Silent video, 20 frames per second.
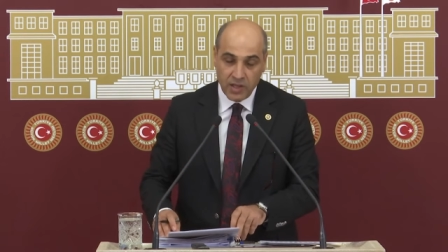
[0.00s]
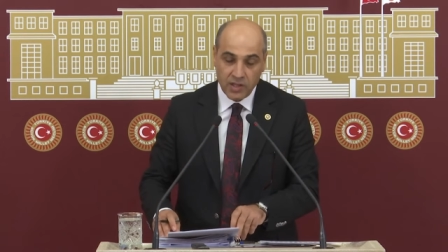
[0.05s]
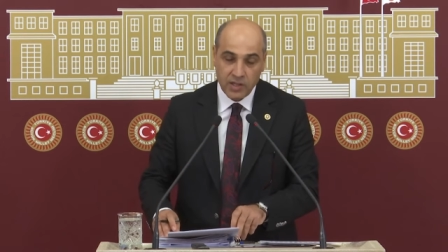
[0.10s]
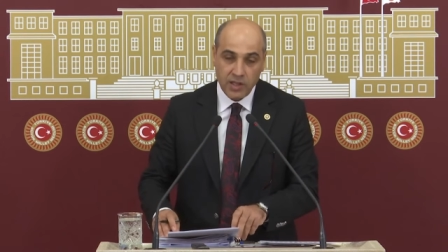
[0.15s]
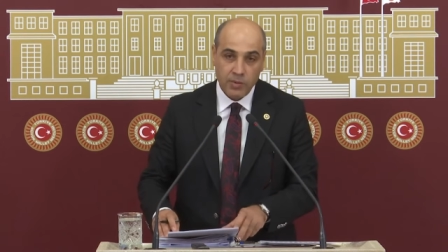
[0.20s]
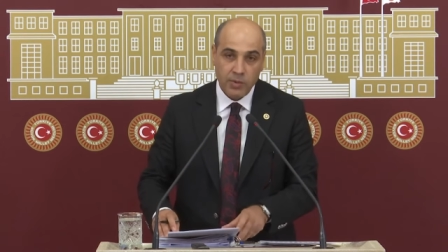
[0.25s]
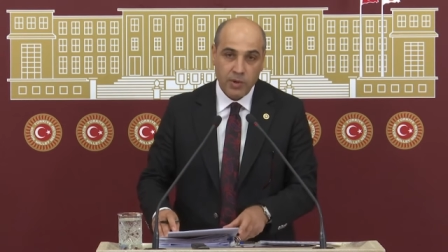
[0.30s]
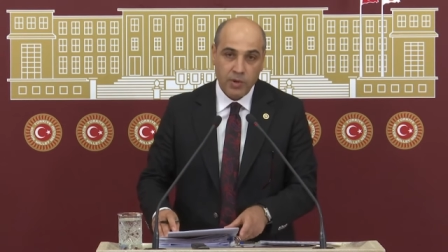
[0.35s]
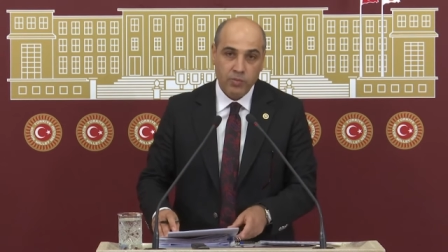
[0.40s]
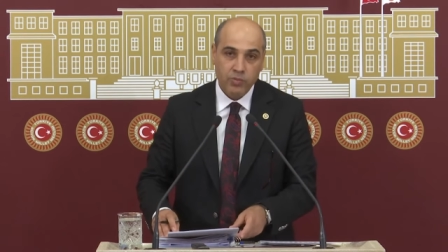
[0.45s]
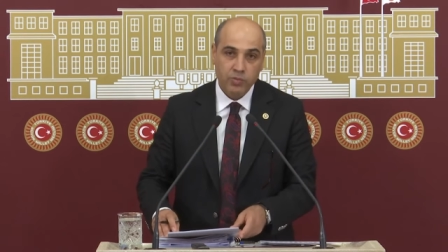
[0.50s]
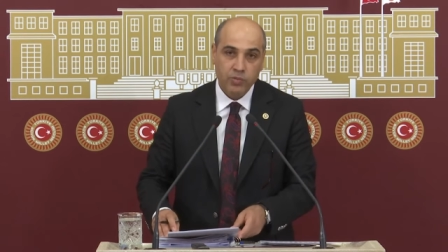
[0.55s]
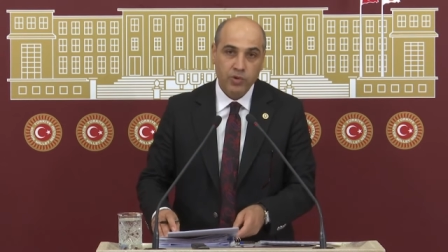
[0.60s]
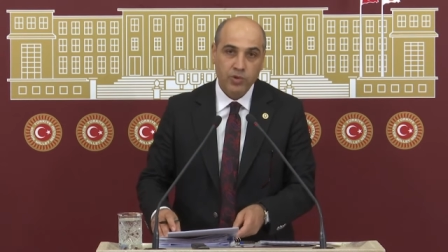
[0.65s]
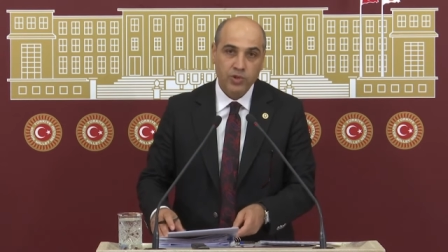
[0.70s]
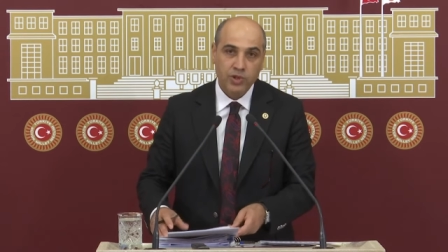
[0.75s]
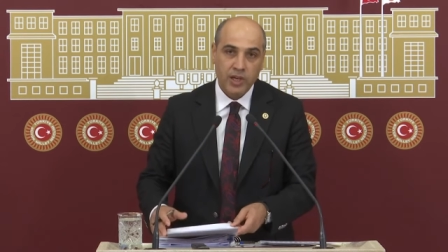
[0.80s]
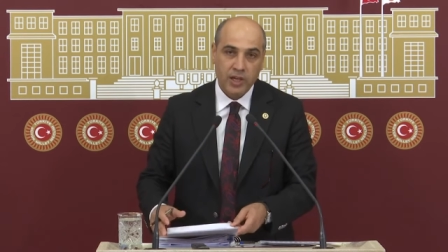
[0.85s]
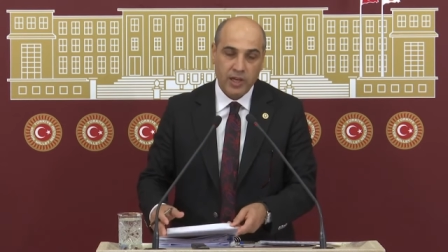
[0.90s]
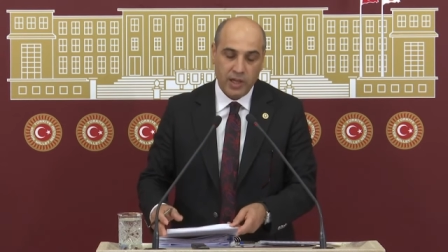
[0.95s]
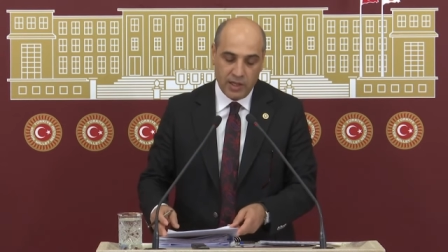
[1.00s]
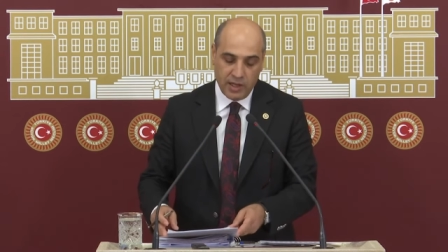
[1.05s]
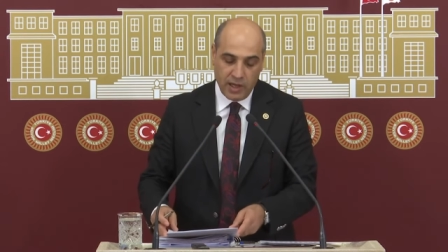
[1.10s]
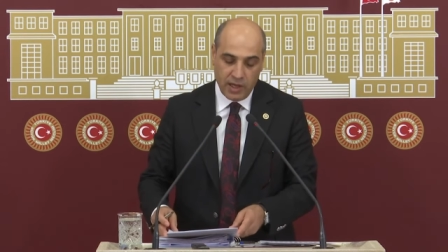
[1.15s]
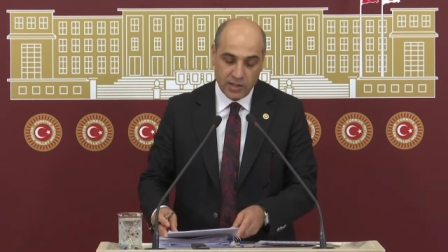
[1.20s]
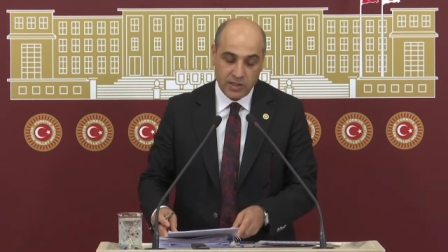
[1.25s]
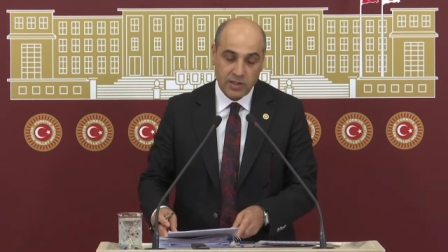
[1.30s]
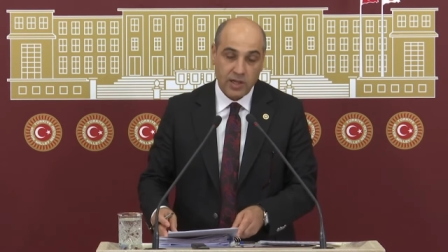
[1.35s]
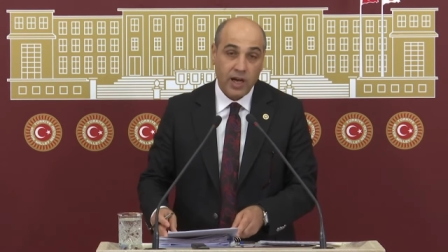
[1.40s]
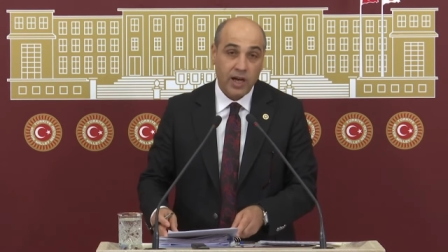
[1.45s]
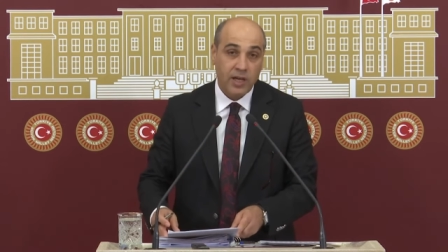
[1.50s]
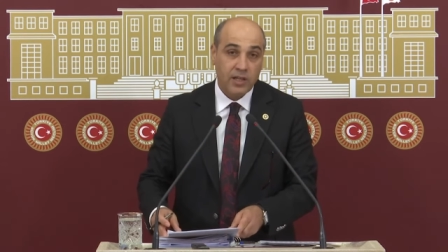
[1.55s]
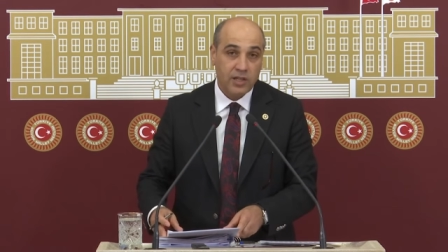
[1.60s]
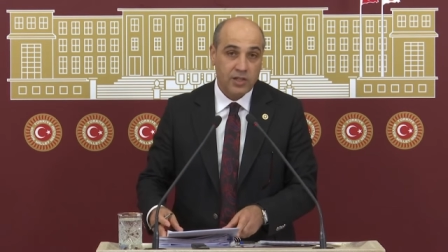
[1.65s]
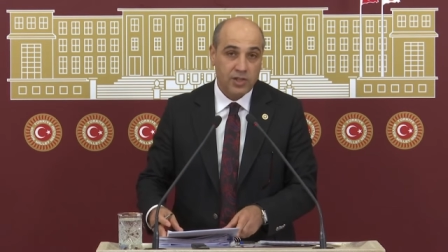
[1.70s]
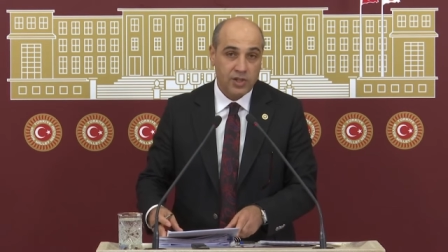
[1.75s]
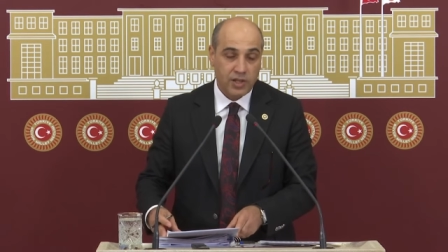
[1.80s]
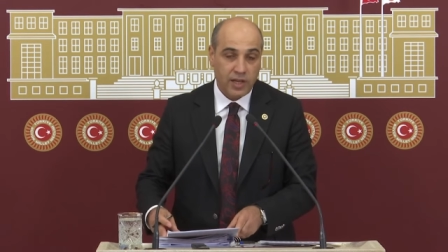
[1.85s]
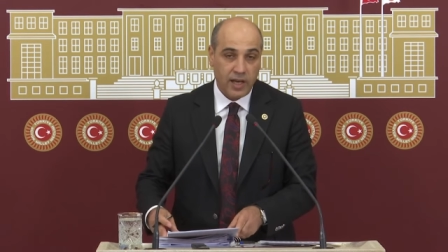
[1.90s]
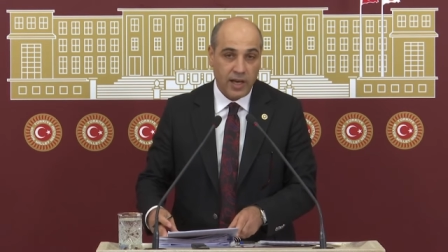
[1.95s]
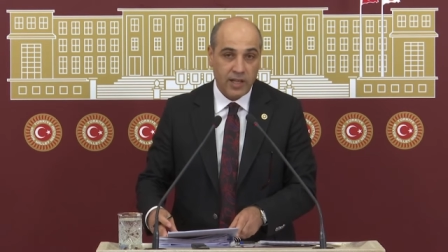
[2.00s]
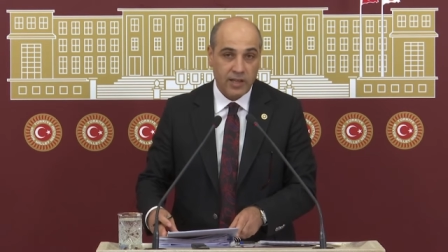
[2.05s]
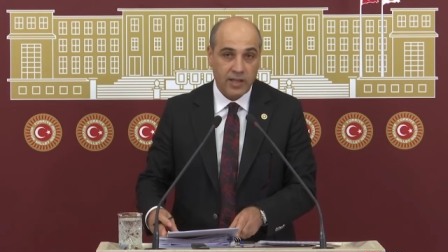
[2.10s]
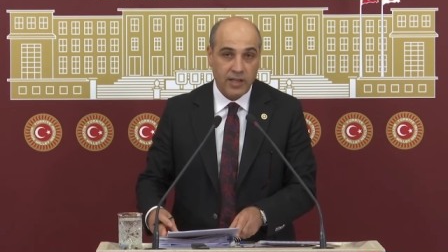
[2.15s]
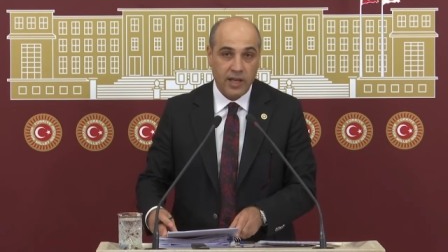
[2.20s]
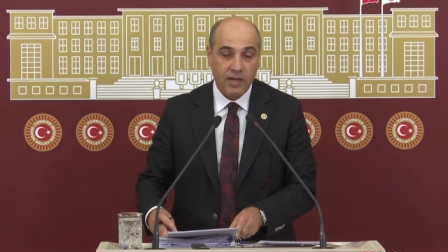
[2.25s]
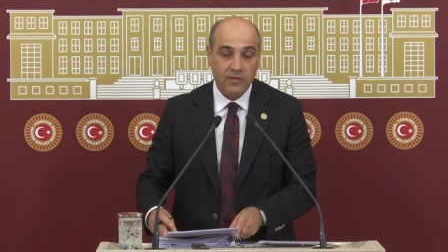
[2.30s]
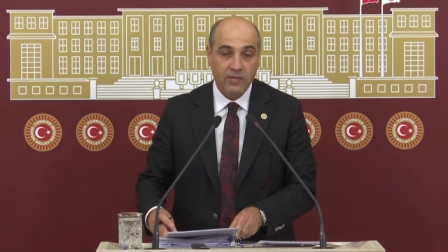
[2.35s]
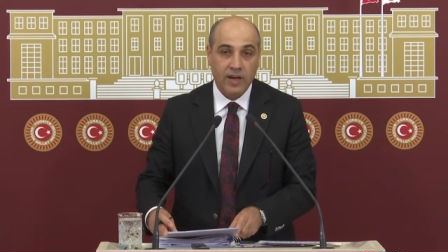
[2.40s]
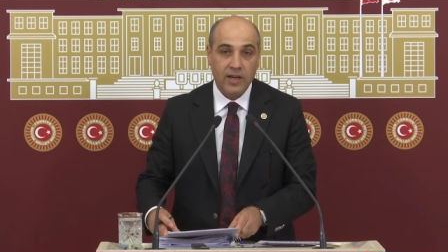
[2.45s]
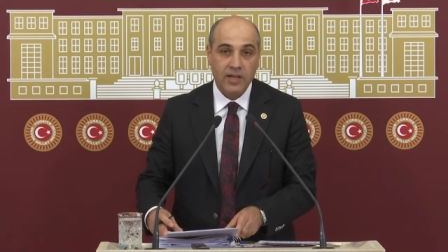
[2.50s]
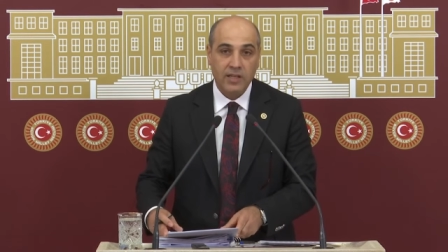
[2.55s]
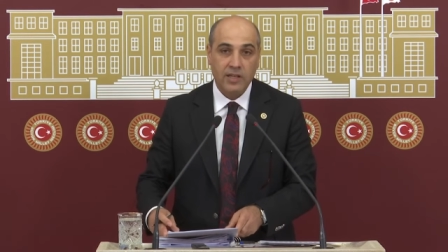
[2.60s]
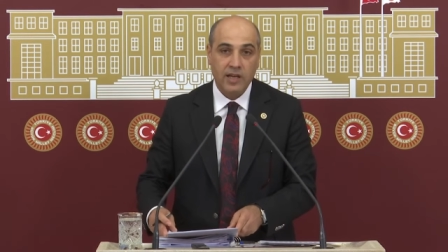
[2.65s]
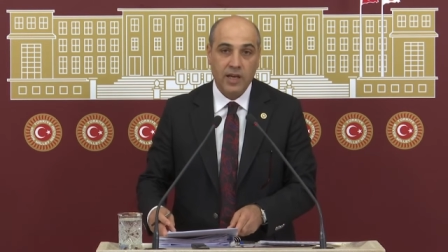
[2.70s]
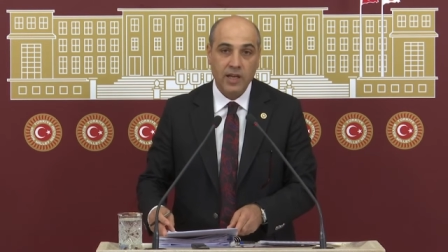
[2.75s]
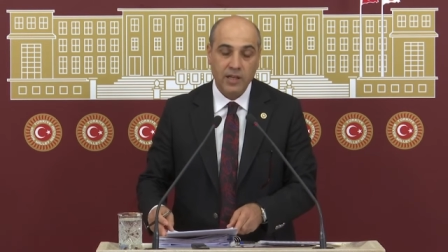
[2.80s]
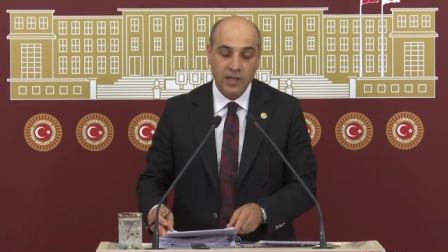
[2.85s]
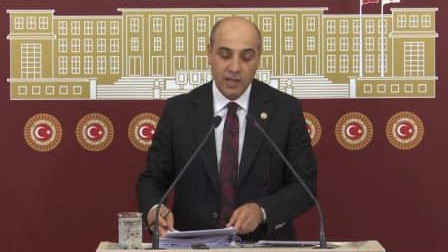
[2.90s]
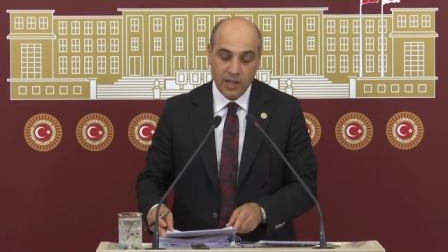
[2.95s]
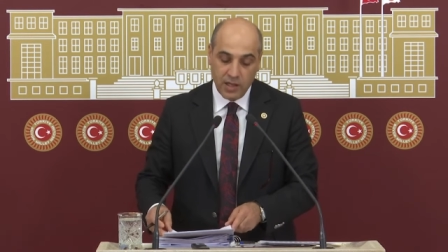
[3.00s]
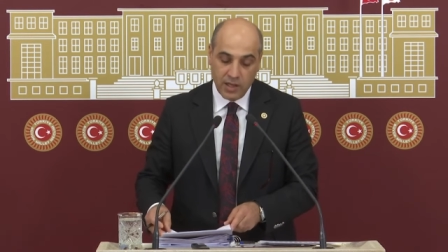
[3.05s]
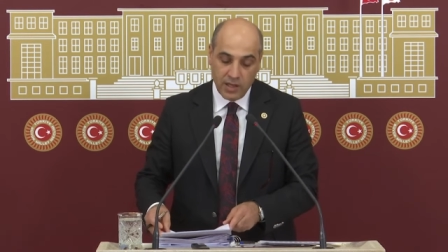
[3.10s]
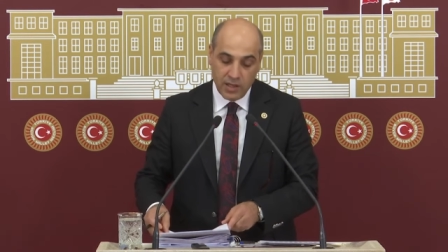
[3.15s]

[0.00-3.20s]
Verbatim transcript: Tabii bu şekilde sahada şikayetler varken